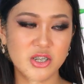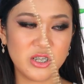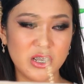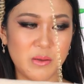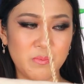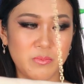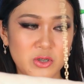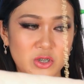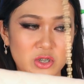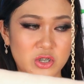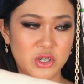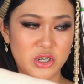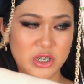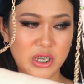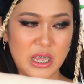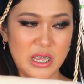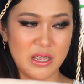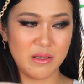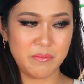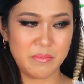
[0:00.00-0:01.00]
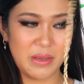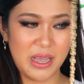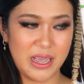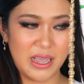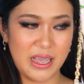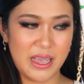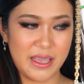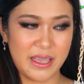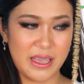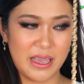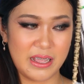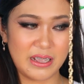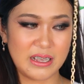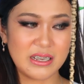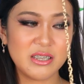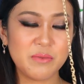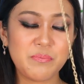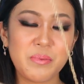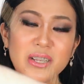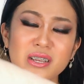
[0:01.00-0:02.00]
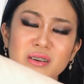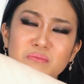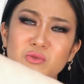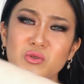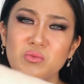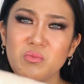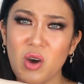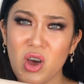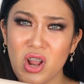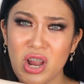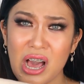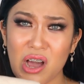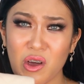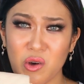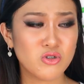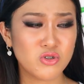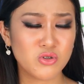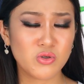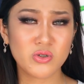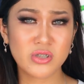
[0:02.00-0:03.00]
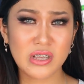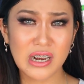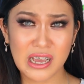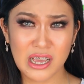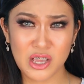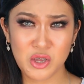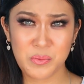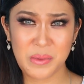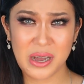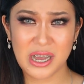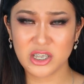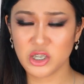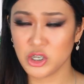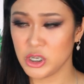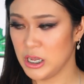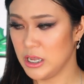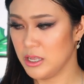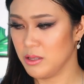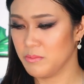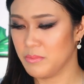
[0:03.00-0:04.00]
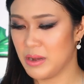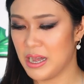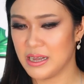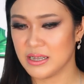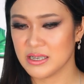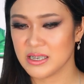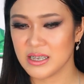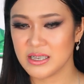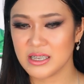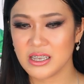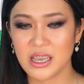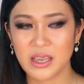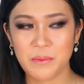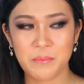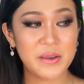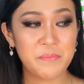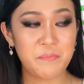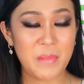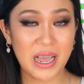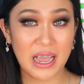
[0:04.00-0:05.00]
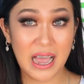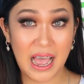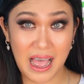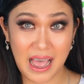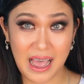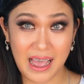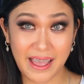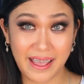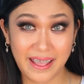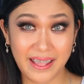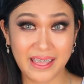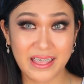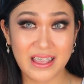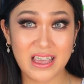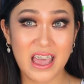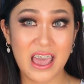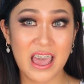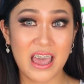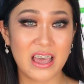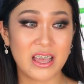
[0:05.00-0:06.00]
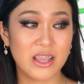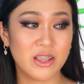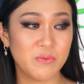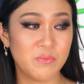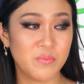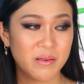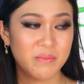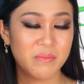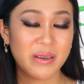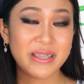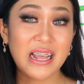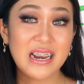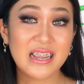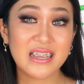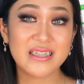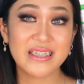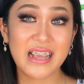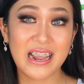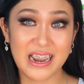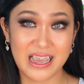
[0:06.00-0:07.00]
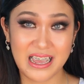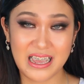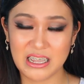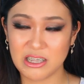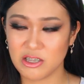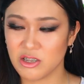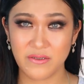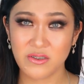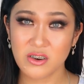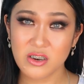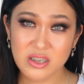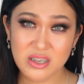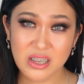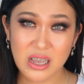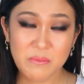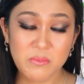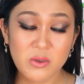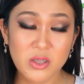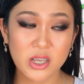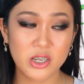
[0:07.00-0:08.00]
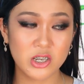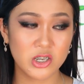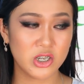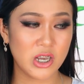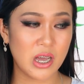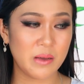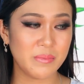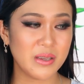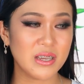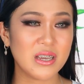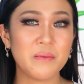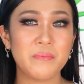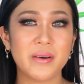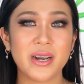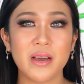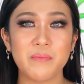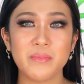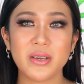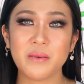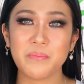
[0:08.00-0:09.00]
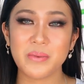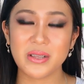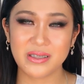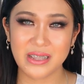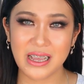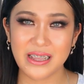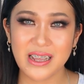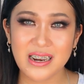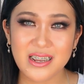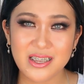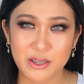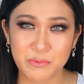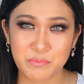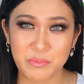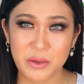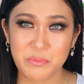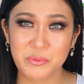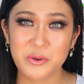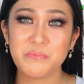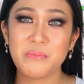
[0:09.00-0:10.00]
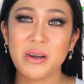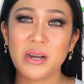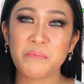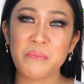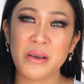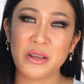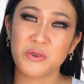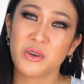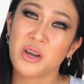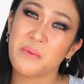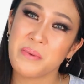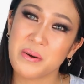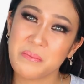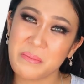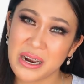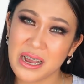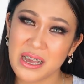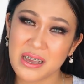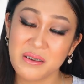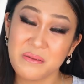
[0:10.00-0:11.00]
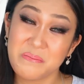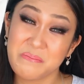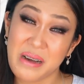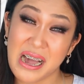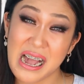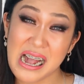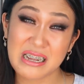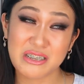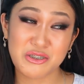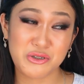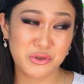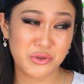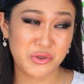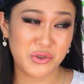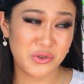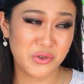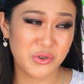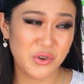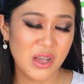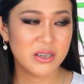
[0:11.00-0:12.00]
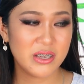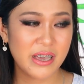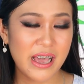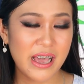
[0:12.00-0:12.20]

din siya, tapos chain bag, ayan. Kasi pag nagmo-mall gusto ko talaga yung mga chain bags kasi magaan and madaling dalhin. For example, nasa shopping ka, marami ka pang dadalhin na paper bag, meron ka pang malaking bag, so